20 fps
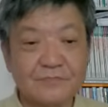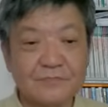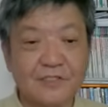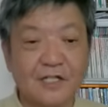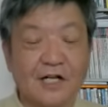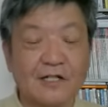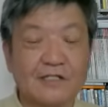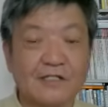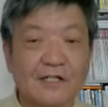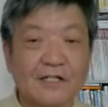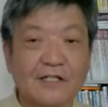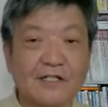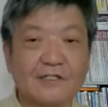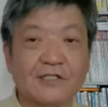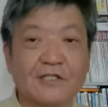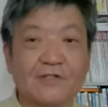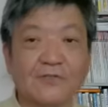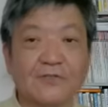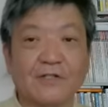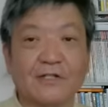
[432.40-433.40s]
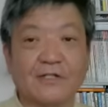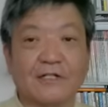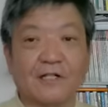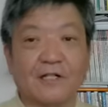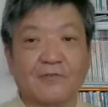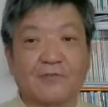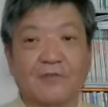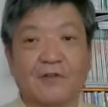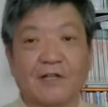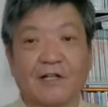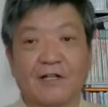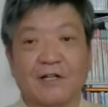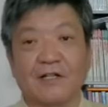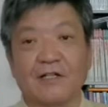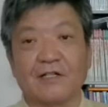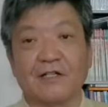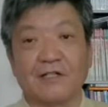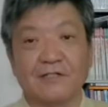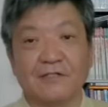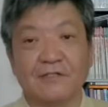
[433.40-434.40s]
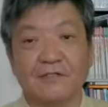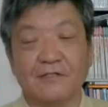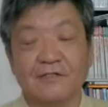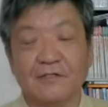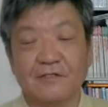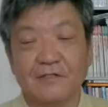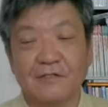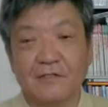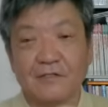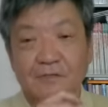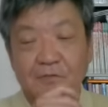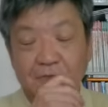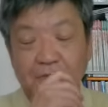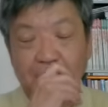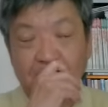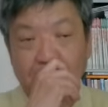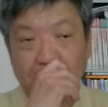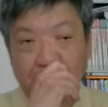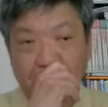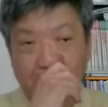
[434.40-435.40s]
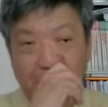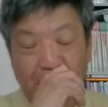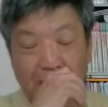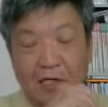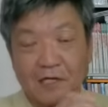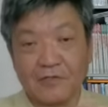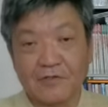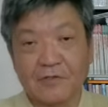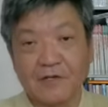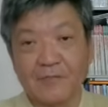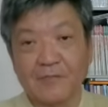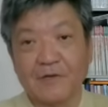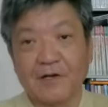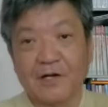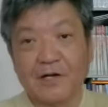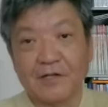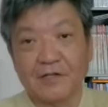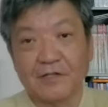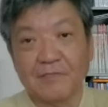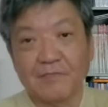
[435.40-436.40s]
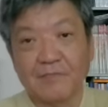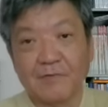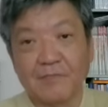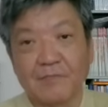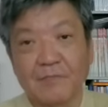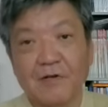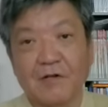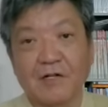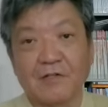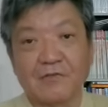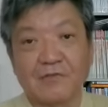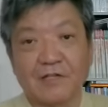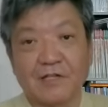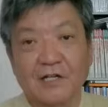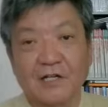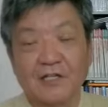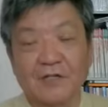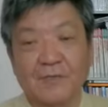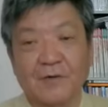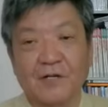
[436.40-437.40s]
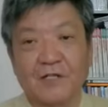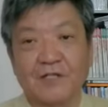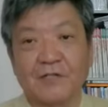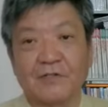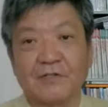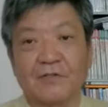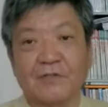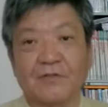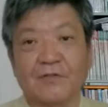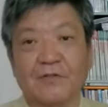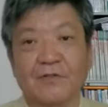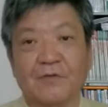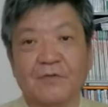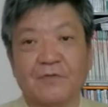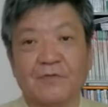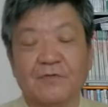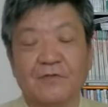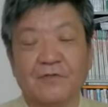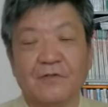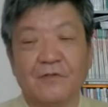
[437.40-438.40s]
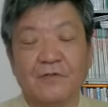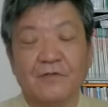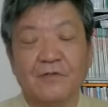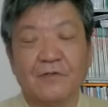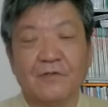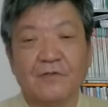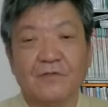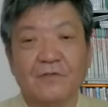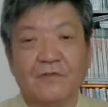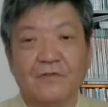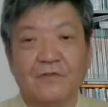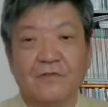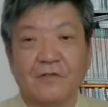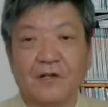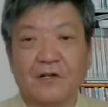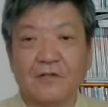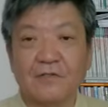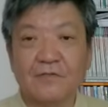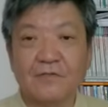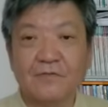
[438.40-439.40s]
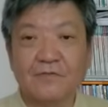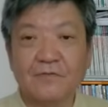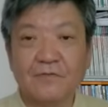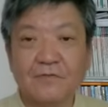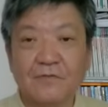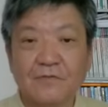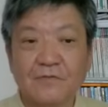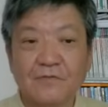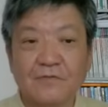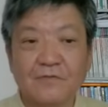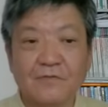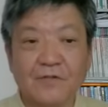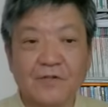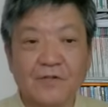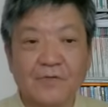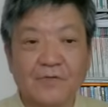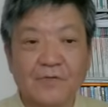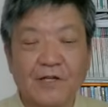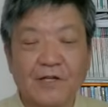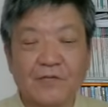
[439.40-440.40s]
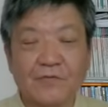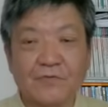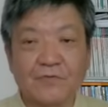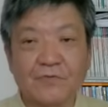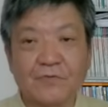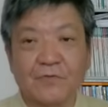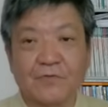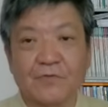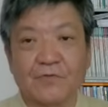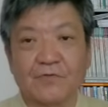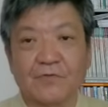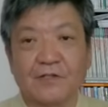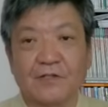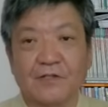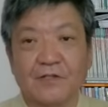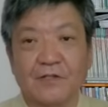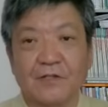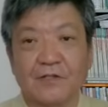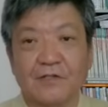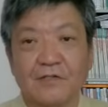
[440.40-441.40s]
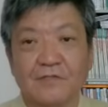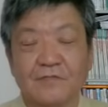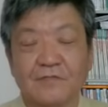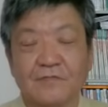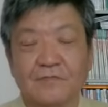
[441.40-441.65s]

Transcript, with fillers: 何回か最初何回か取らなあかんやんそうでしょあとはまああれ、ね、あの機械で任せるでしょうけどもなんそれをやることによってね